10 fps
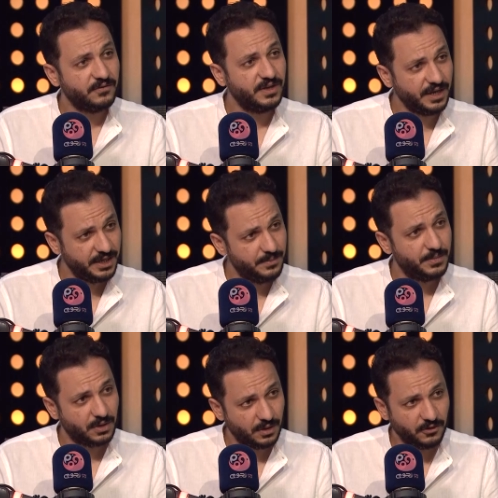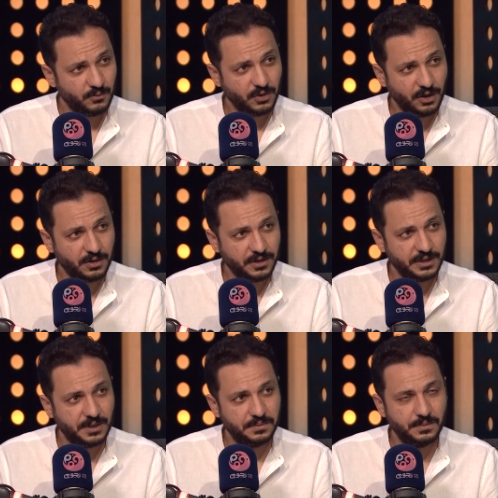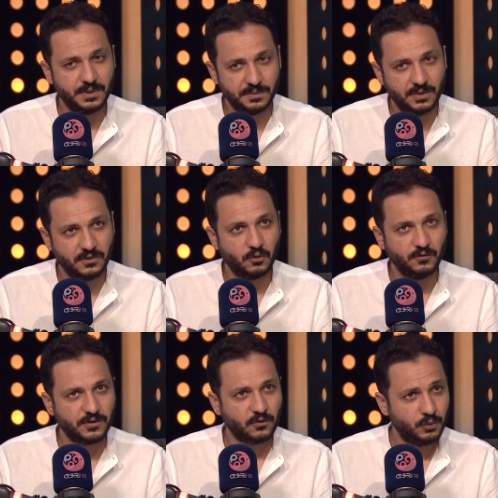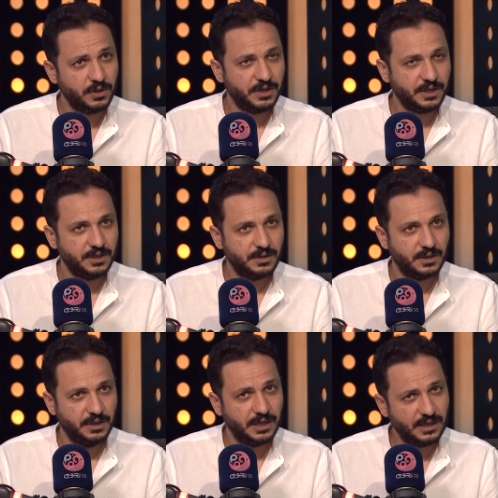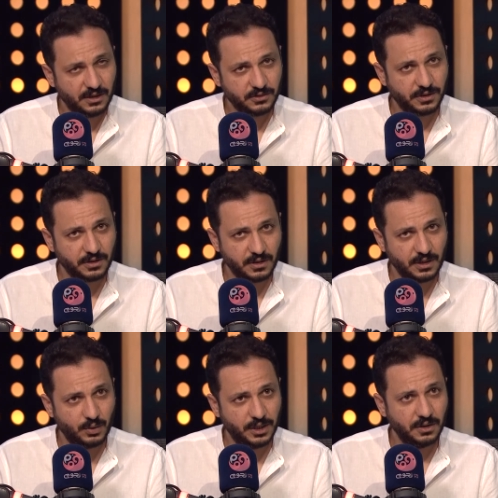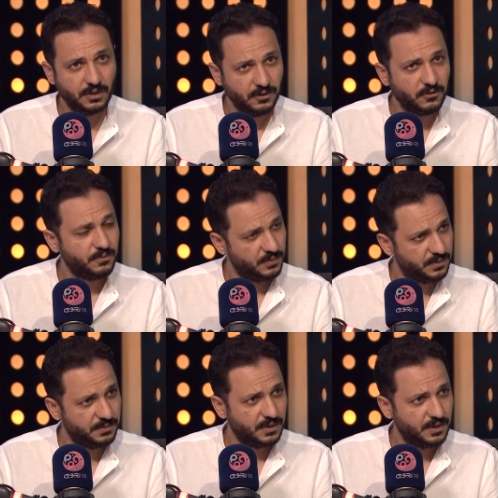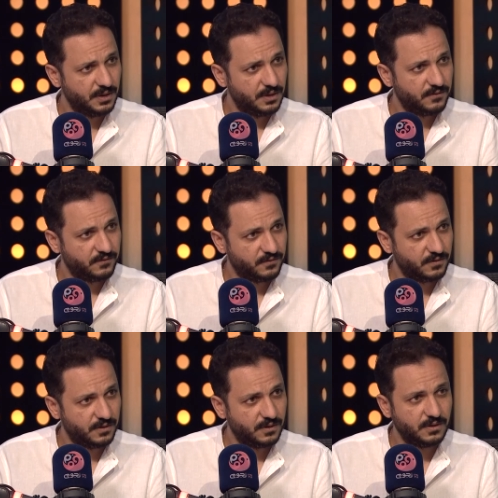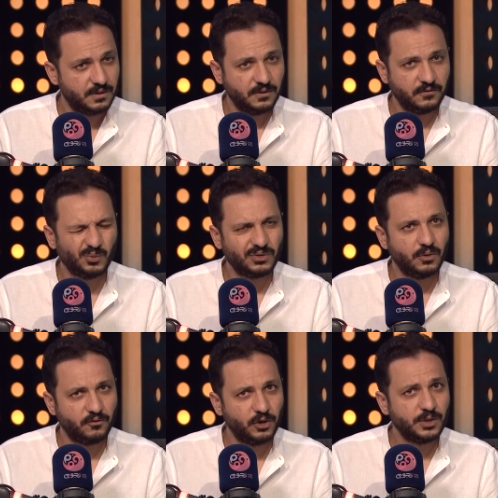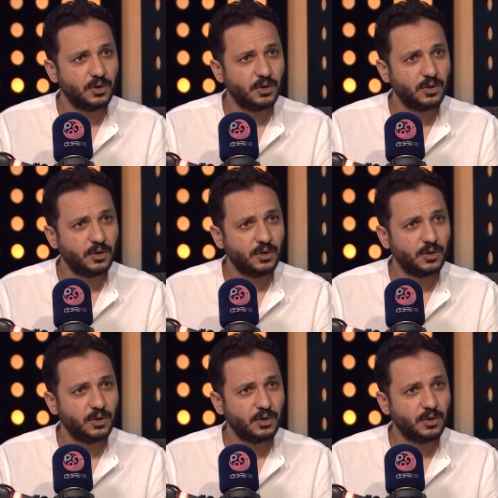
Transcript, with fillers: في احيانا بنخلص متاخر جدا بظروف التصوير يعني يعني الاختيار الاولاني خلص في في, مت... في وقت